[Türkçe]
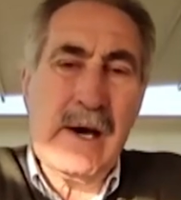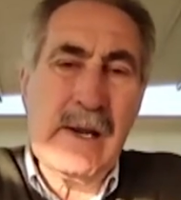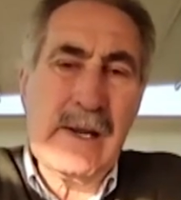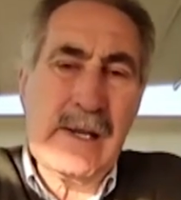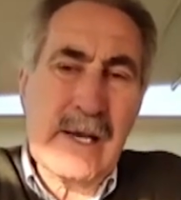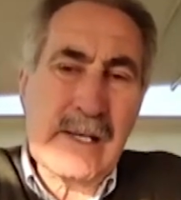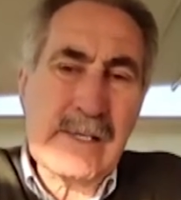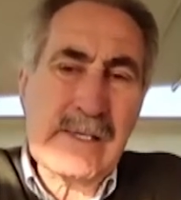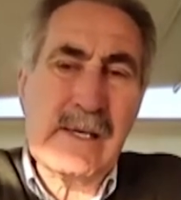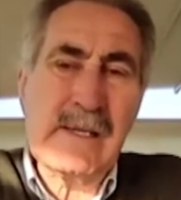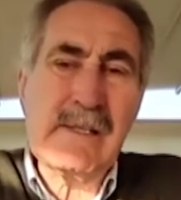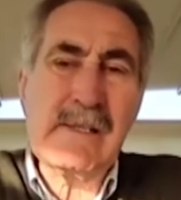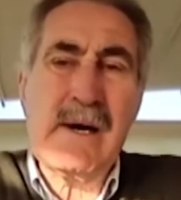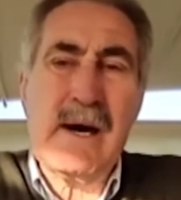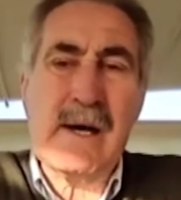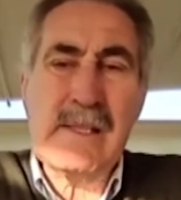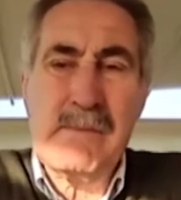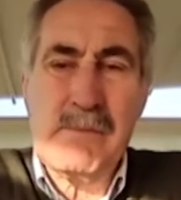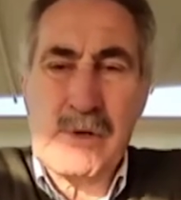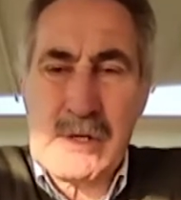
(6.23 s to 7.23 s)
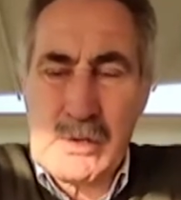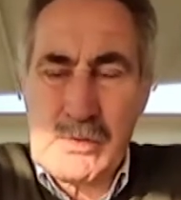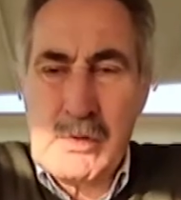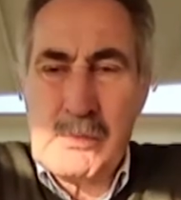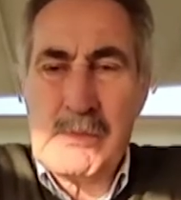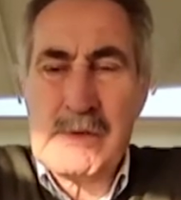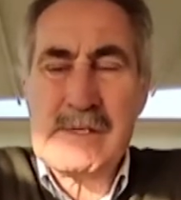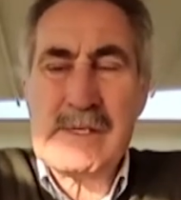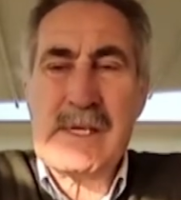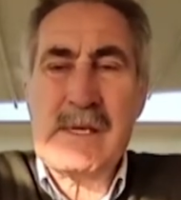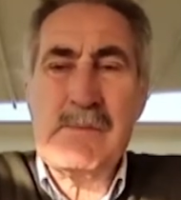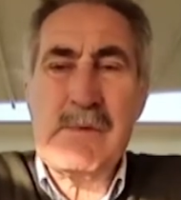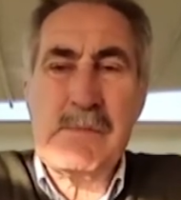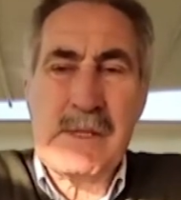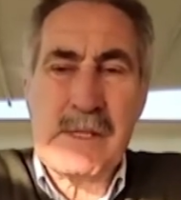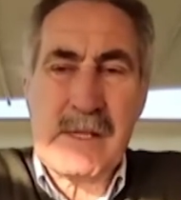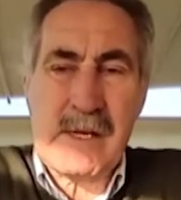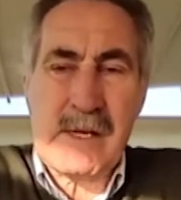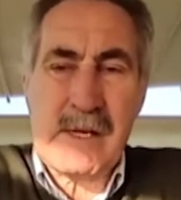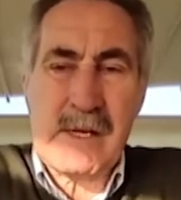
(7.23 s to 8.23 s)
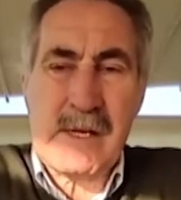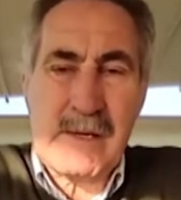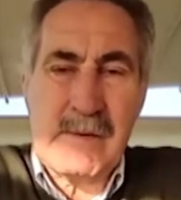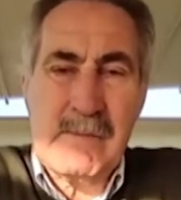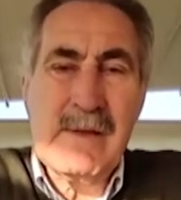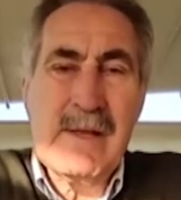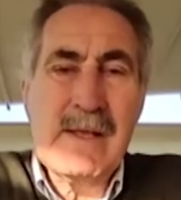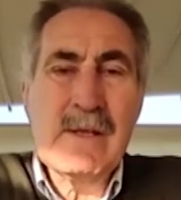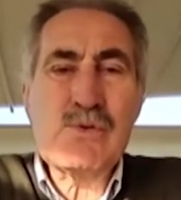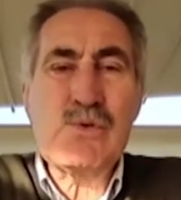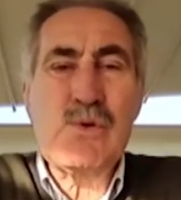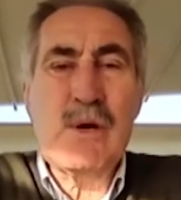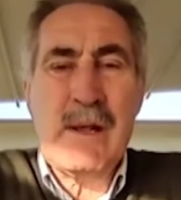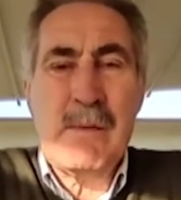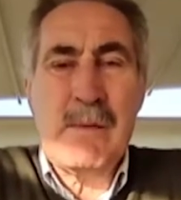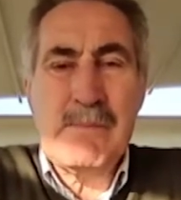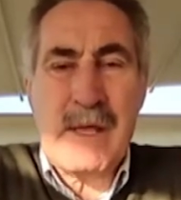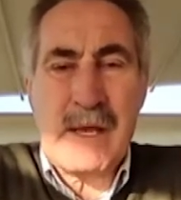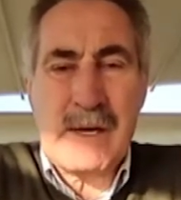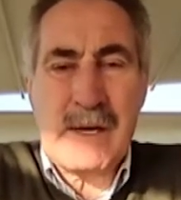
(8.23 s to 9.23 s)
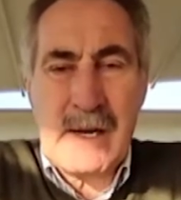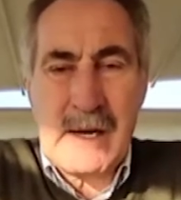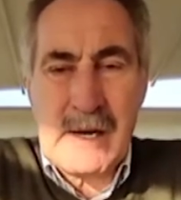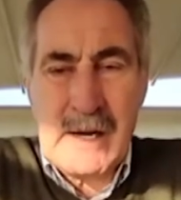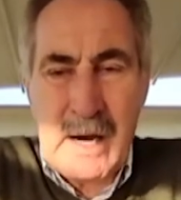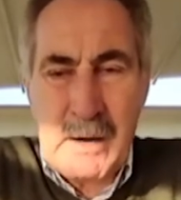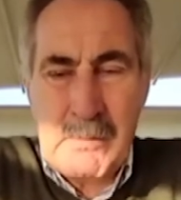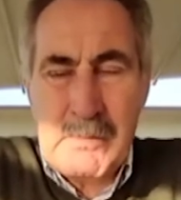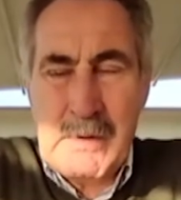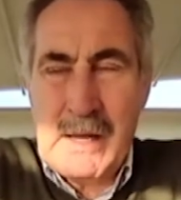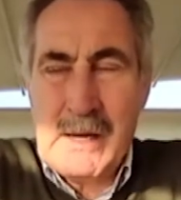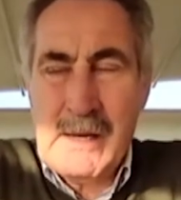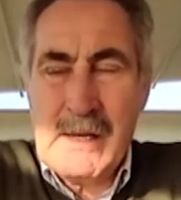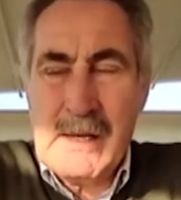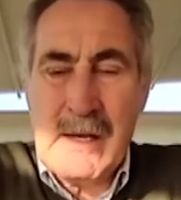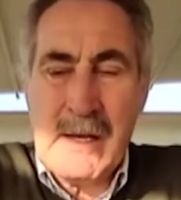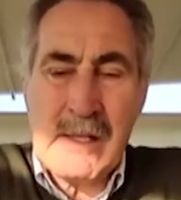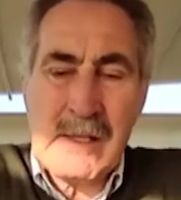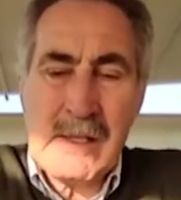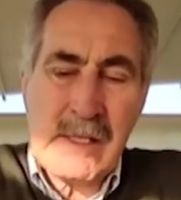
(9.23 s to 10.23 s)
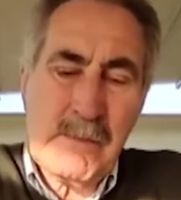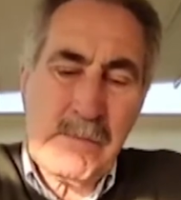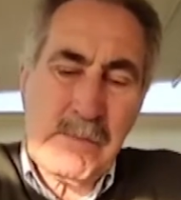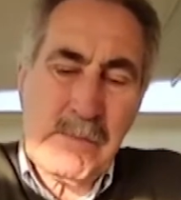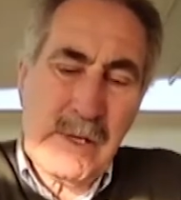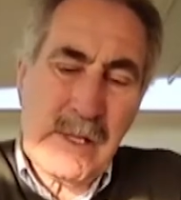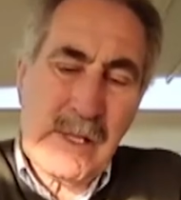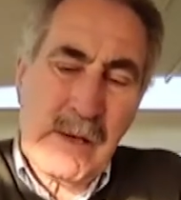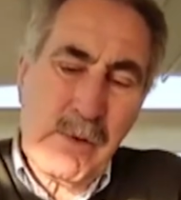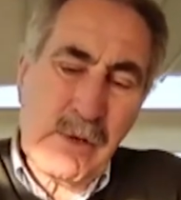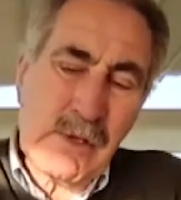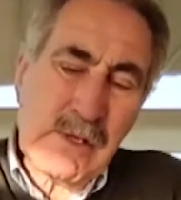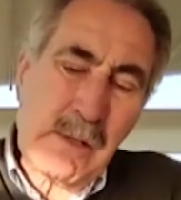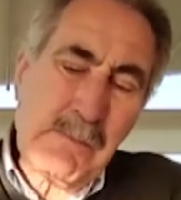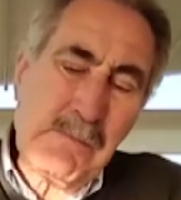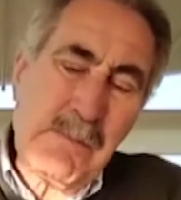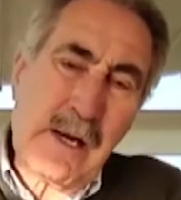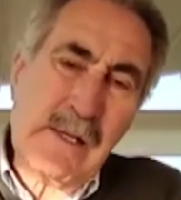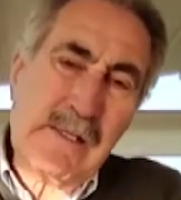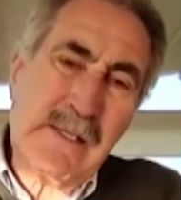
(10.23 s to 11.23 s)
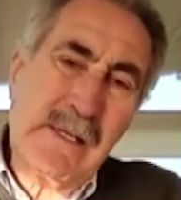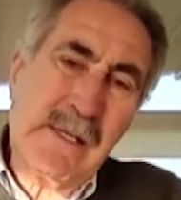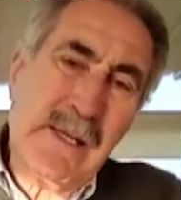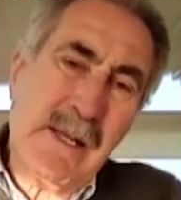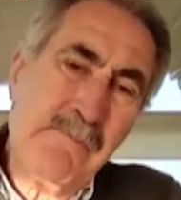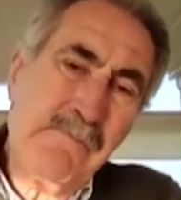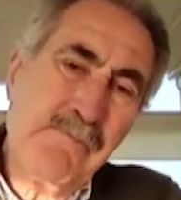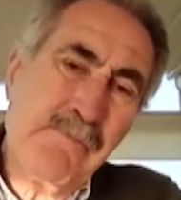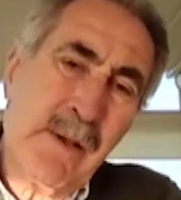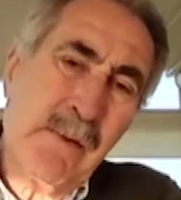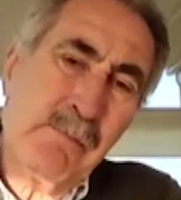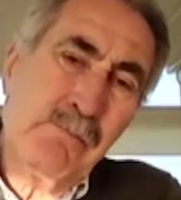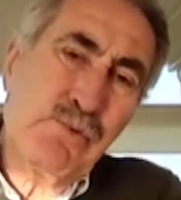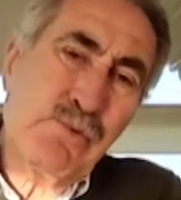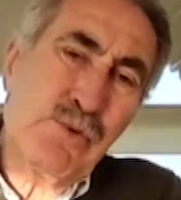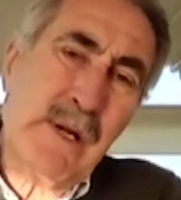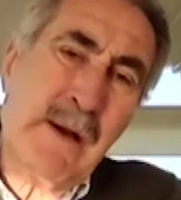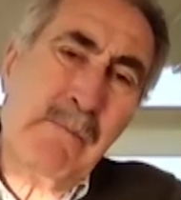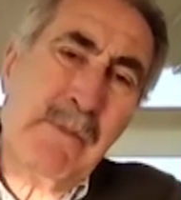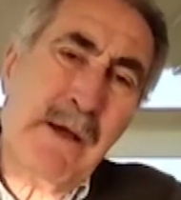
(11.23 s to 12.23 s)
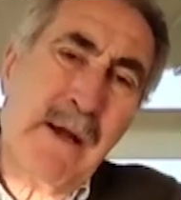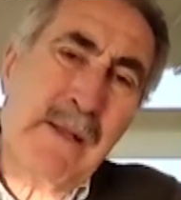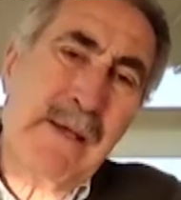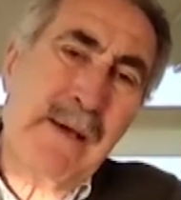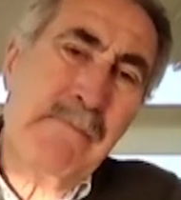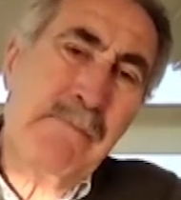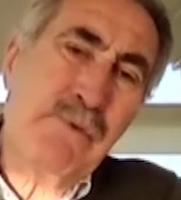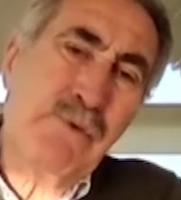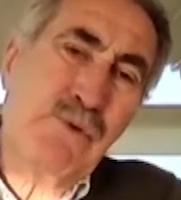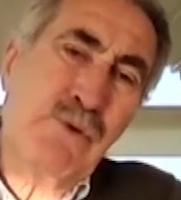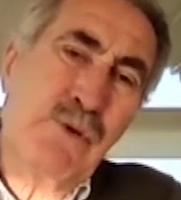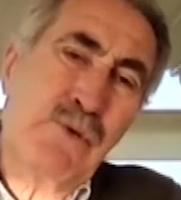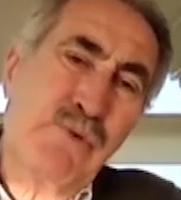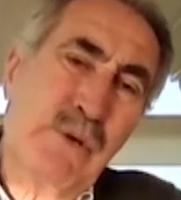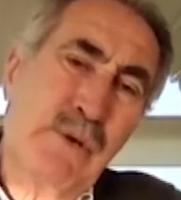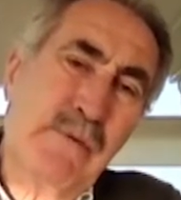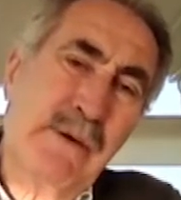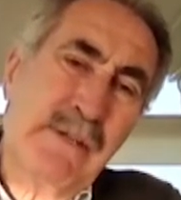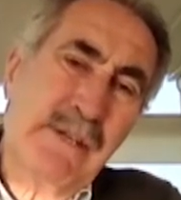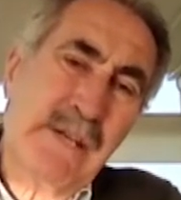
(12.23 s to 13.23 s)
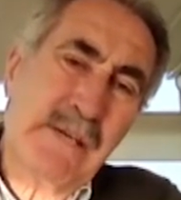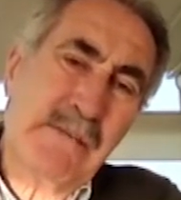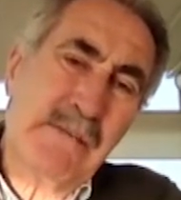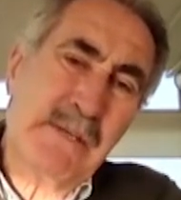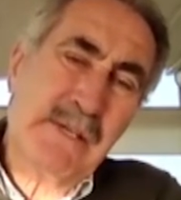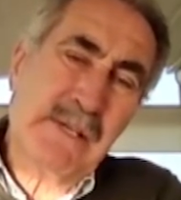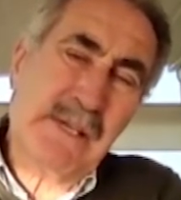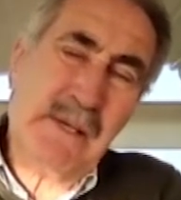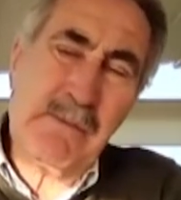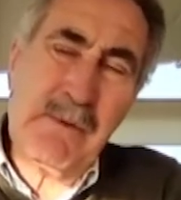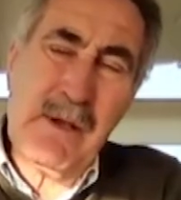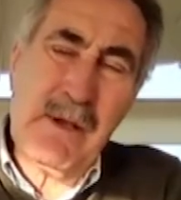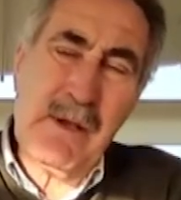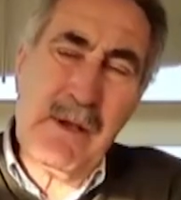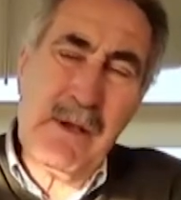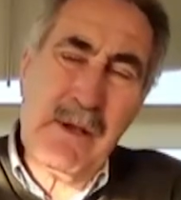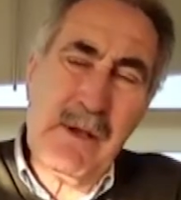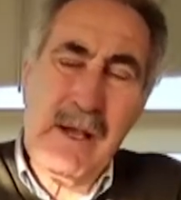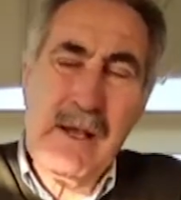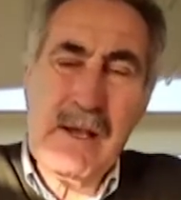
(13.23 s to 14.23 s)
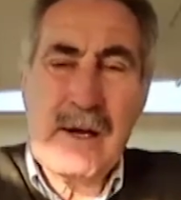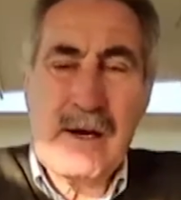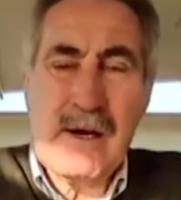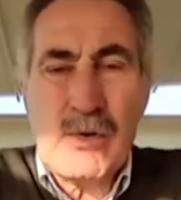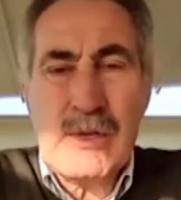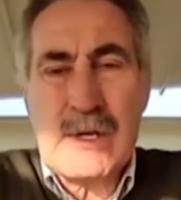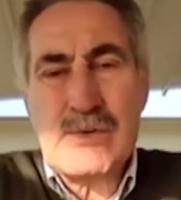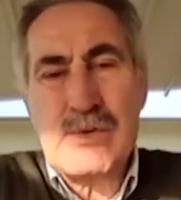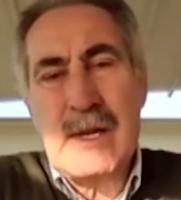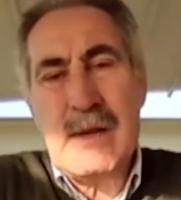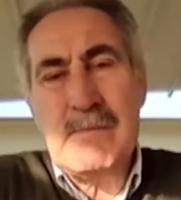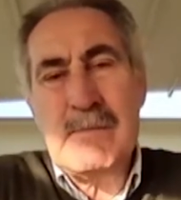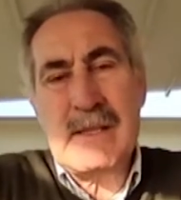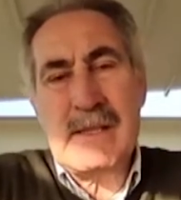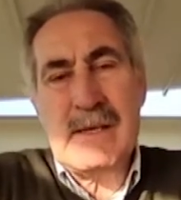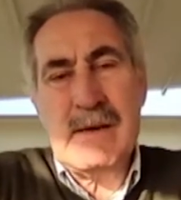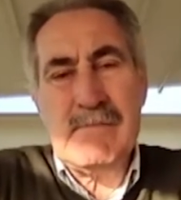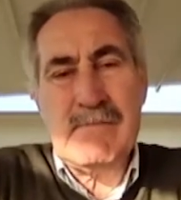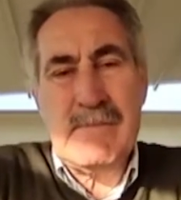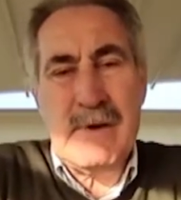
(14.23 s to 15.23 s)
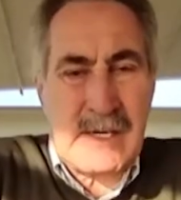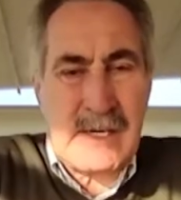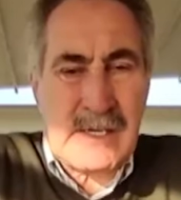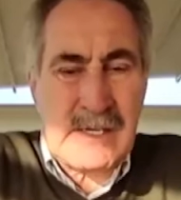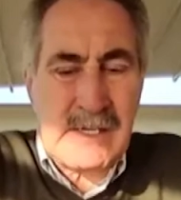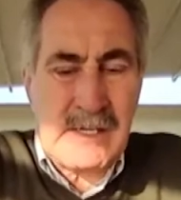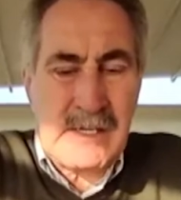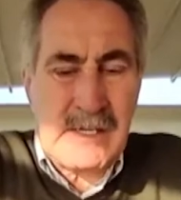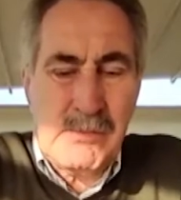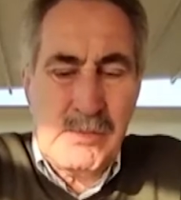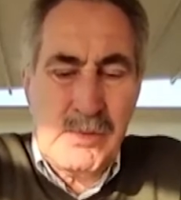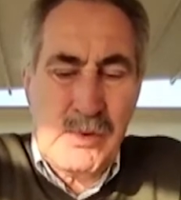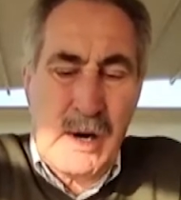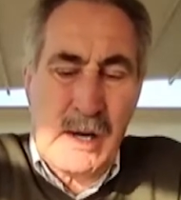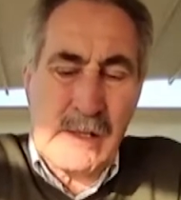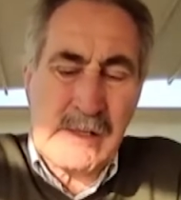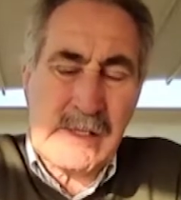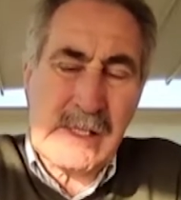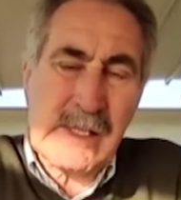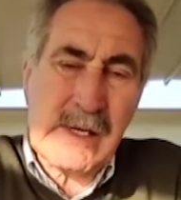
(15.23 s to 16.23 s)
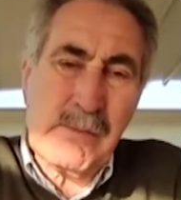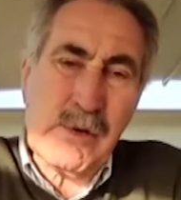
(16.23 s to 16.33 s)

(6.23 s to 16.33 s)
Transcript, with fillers: anayasanın daha demokrat olması gibi bir takım söylemlerine rağmen tıpkı Demokrat Parti'nin bu söylemlerden bir süre sonra vazgeçmesi gibi o da söylemlerinden vazgeçti.